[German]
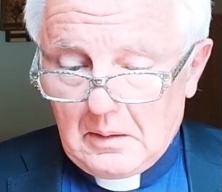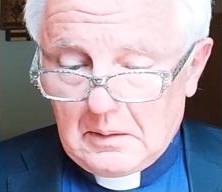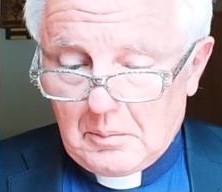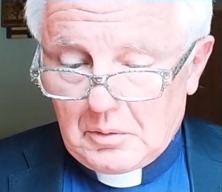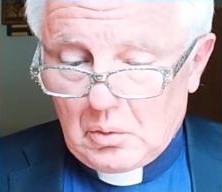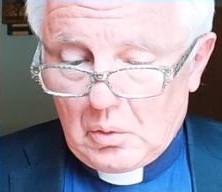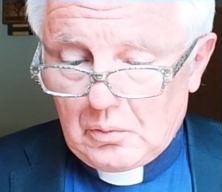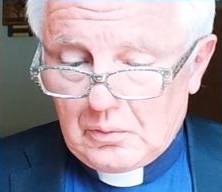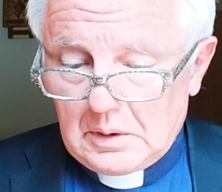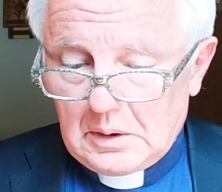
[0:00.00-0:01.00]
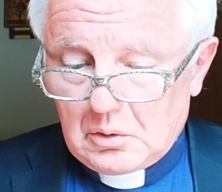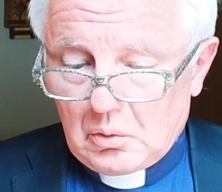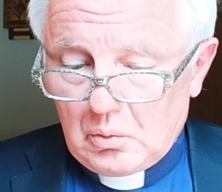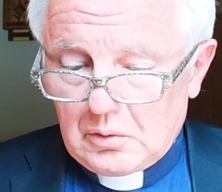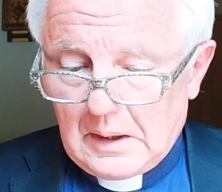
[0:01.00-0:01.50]
da habe ich oft die
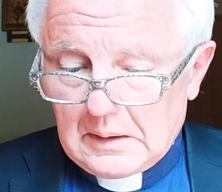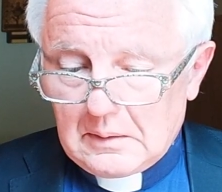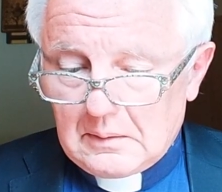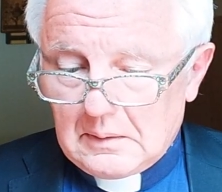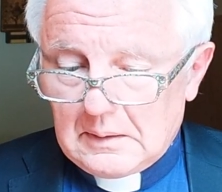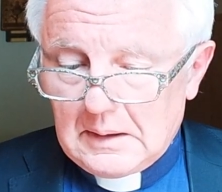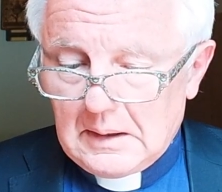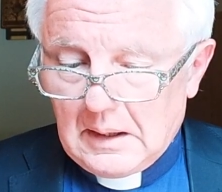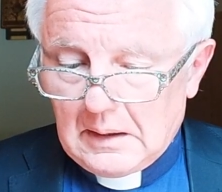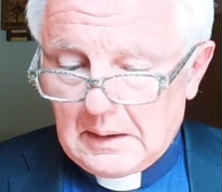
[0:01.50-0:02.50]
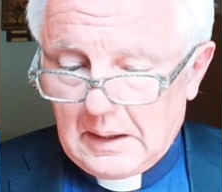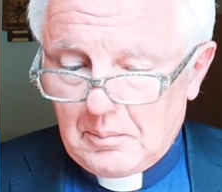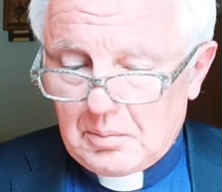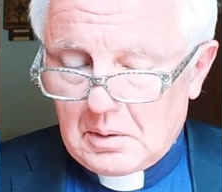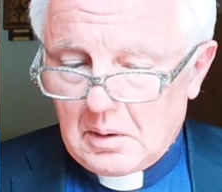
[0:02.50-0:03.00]
großartigsten Dinge
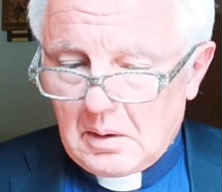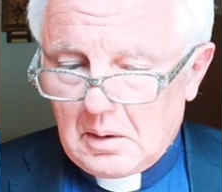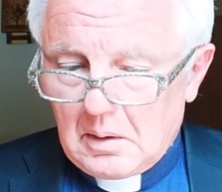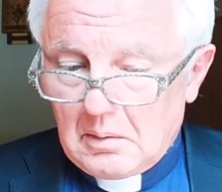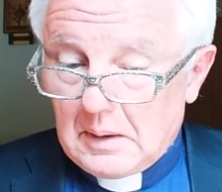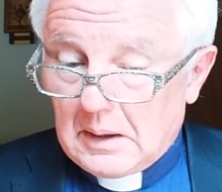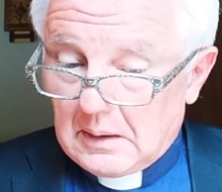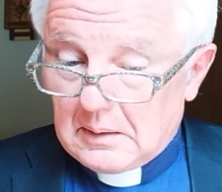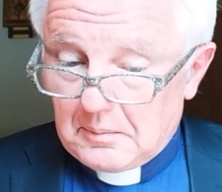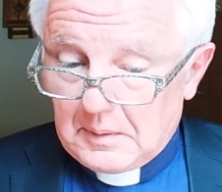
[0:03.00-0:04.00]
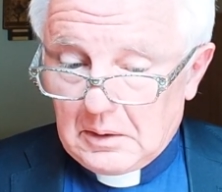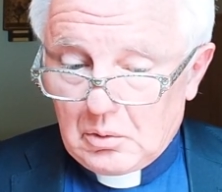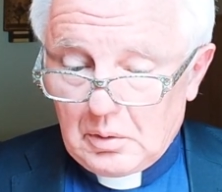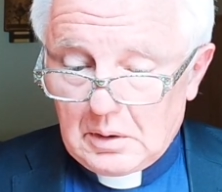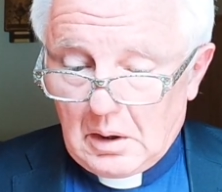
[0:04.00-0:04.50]
erlebt, wirkliche
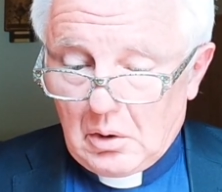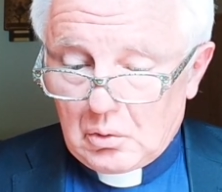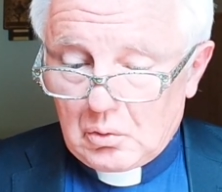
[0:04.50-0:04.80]
Wirkungen auch